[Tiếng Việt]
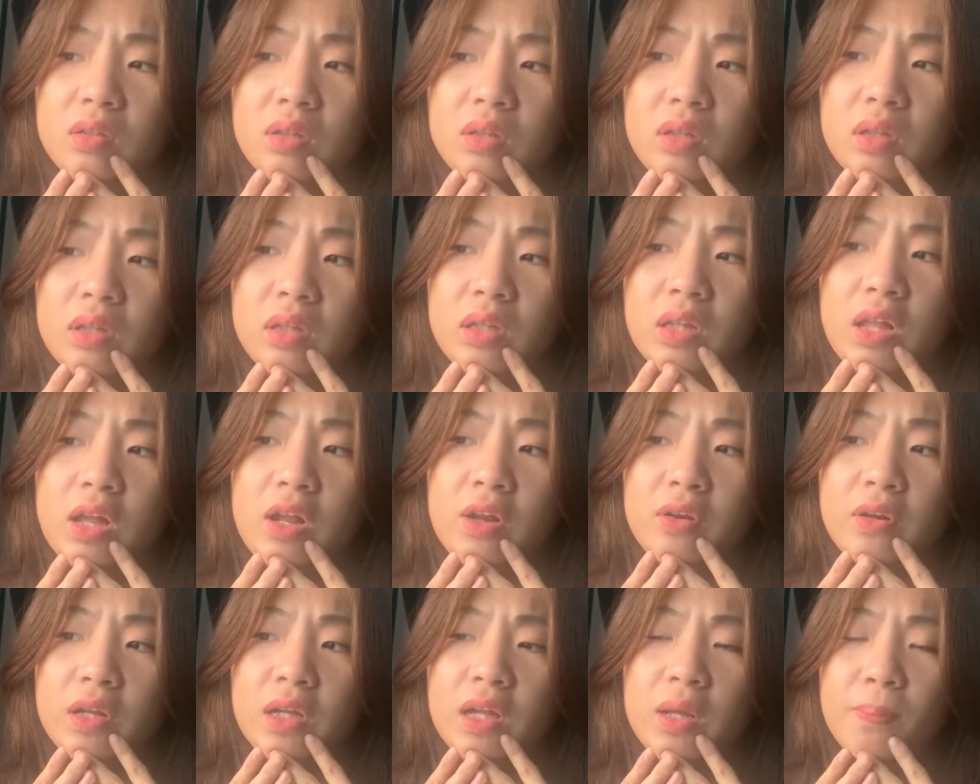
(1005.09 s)

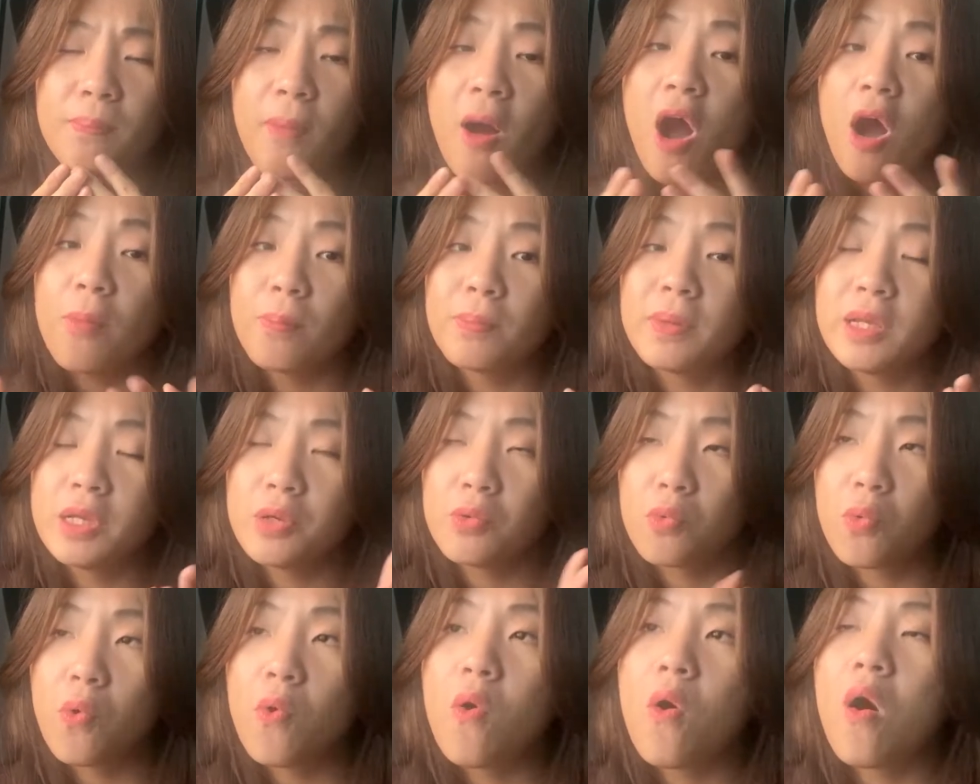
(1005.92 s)
series Poppy
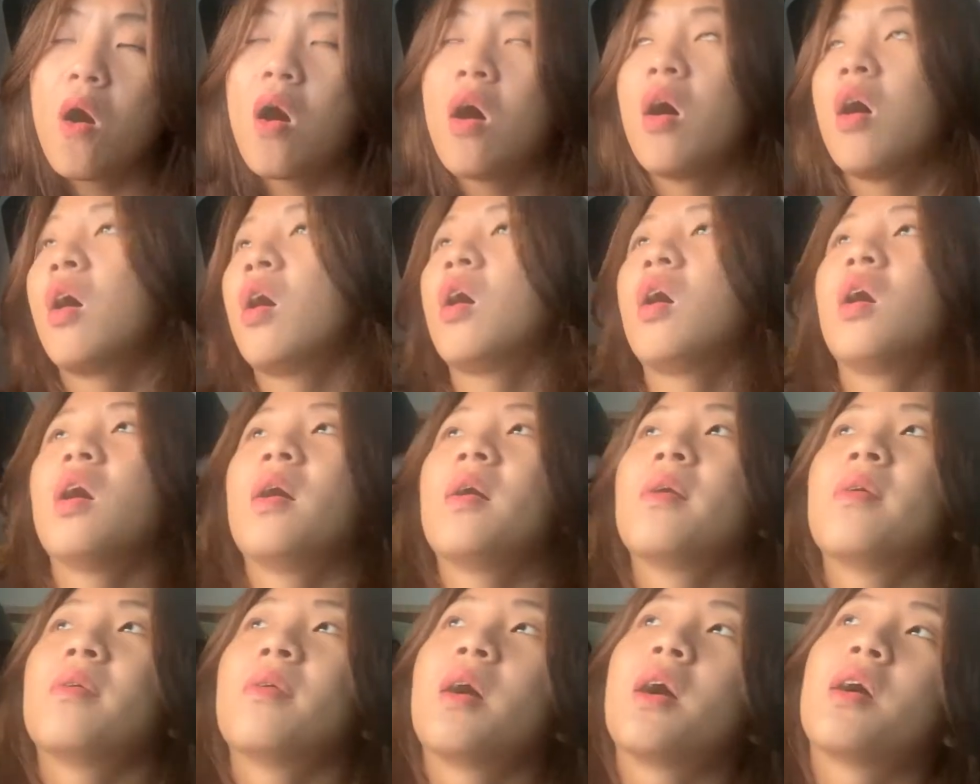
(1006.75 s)
War
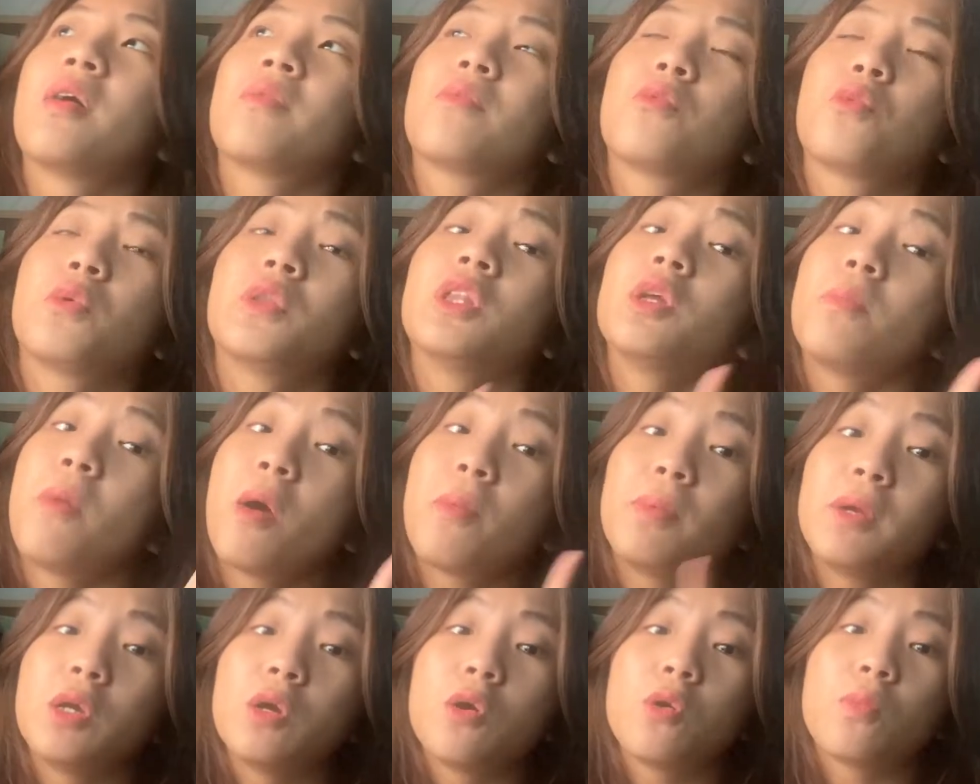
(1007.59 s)
uh, cuốn The
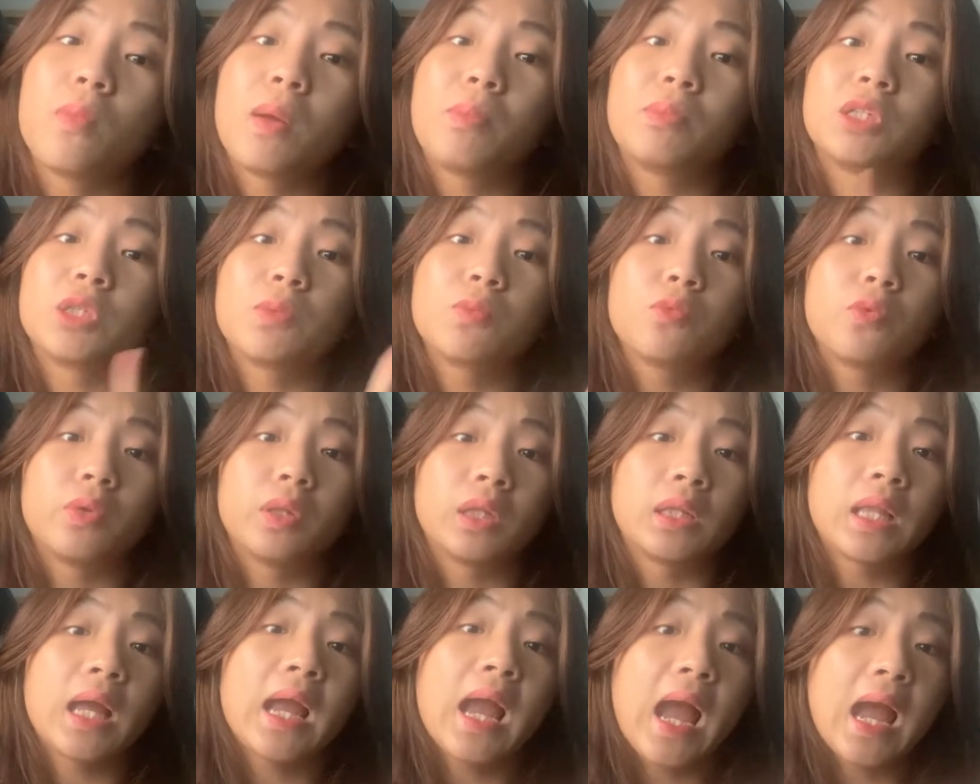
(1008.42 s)
Poppy War cũng là một trong cuốn
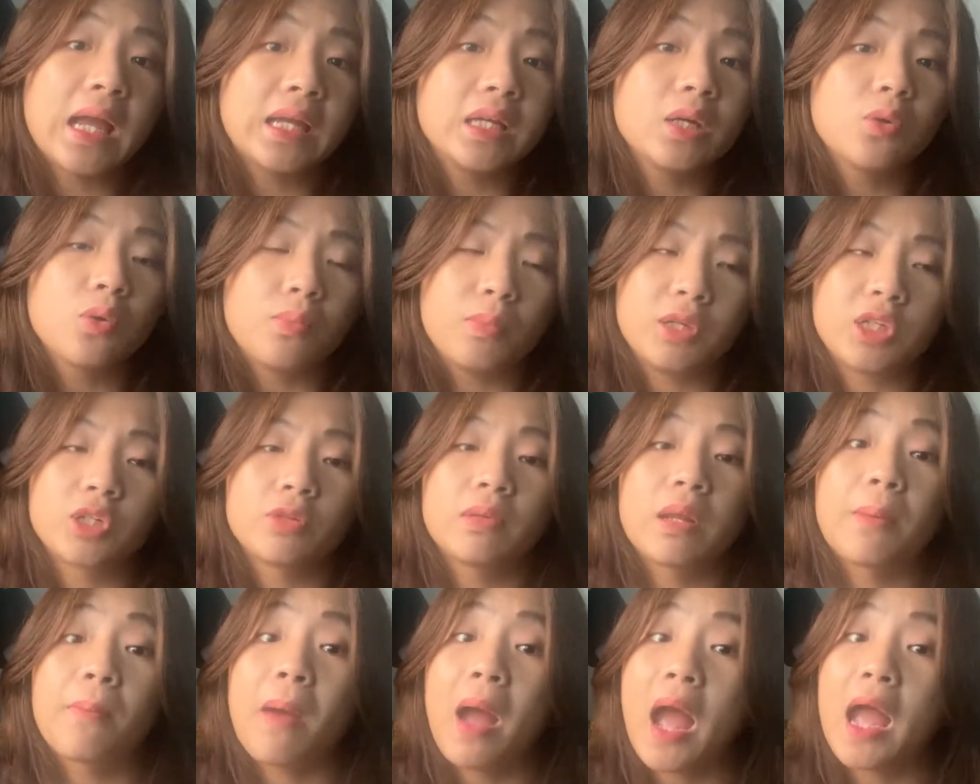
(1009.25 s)
sách hay nhất của mình
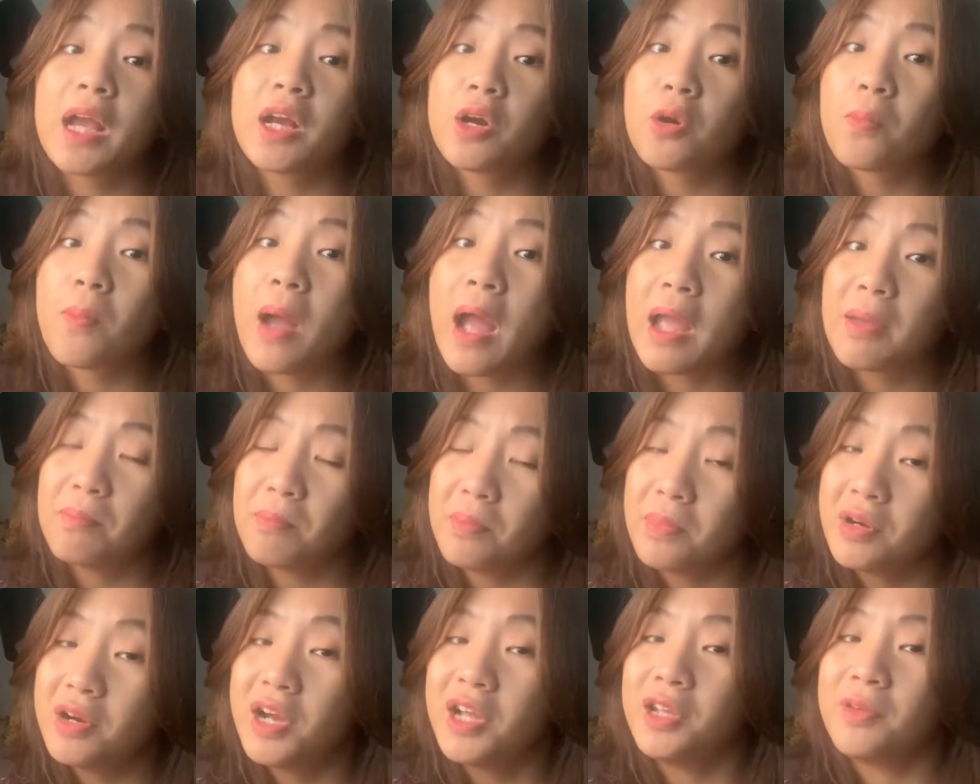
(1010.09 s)
trong năm
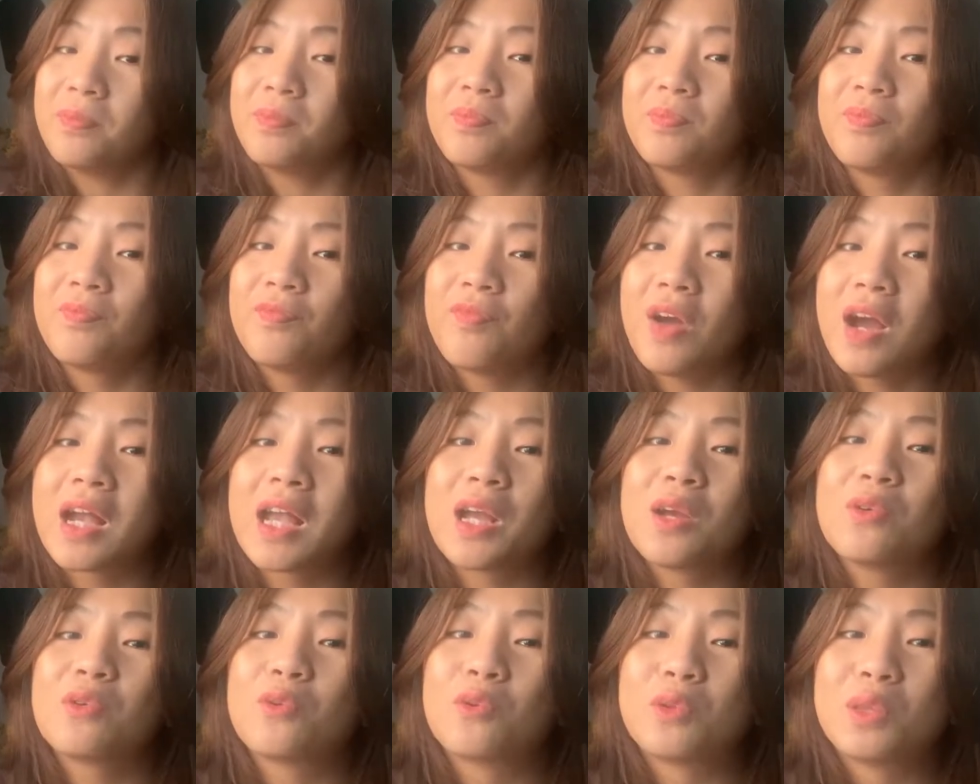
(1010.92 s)
2020 và
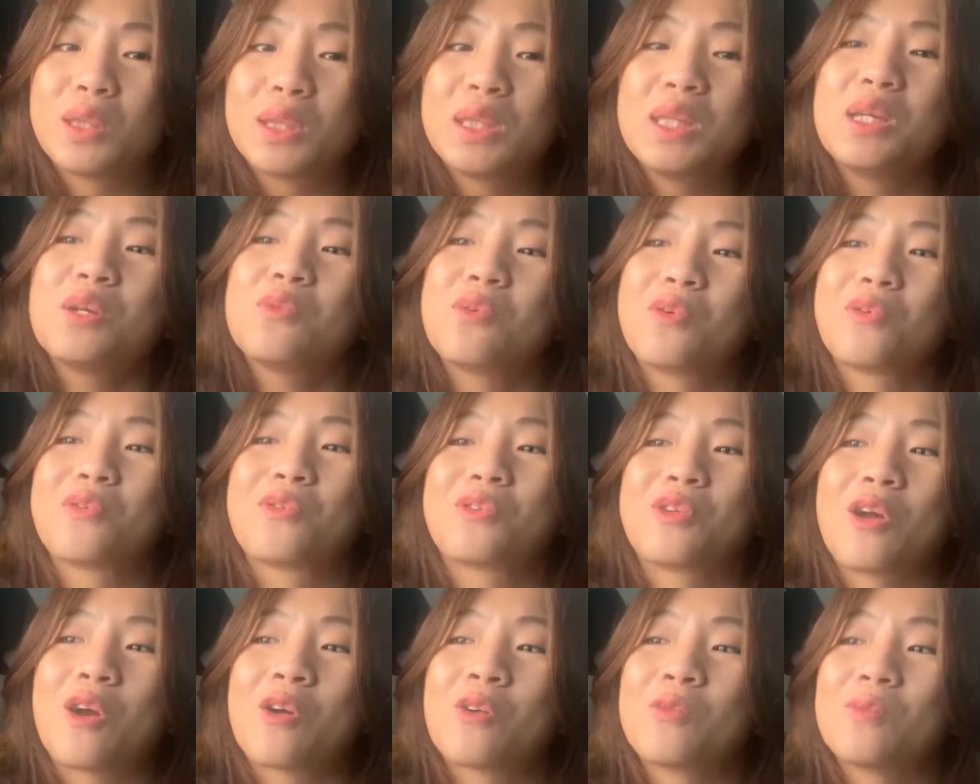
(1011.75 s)
cái cuốn sequel
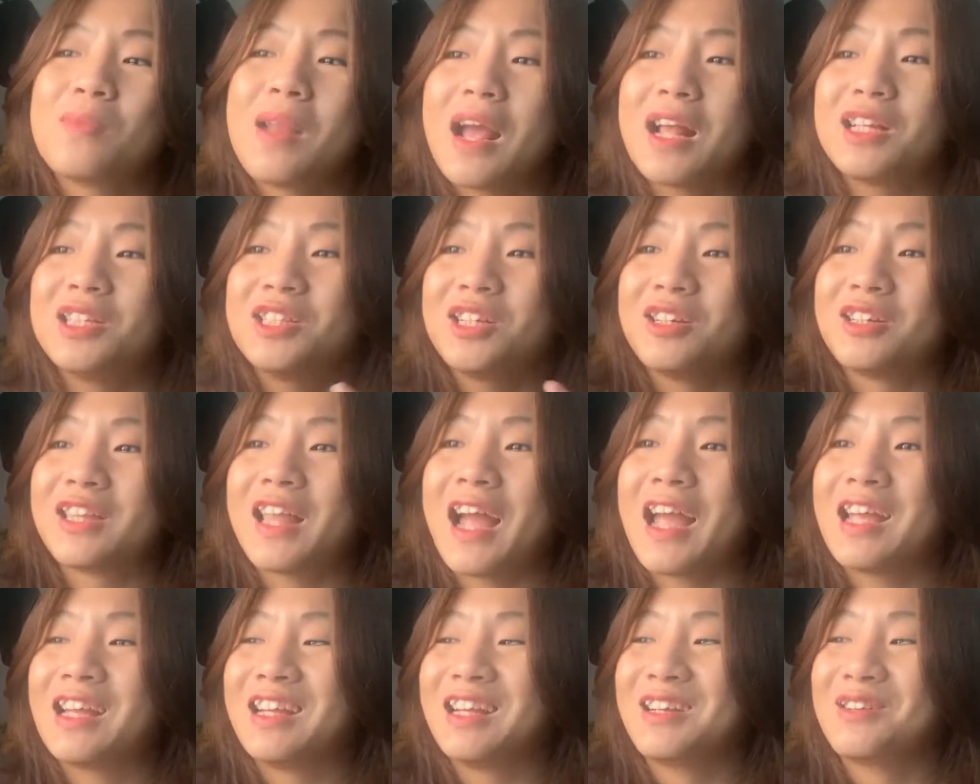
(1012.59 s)
của nó cũng đã trở thành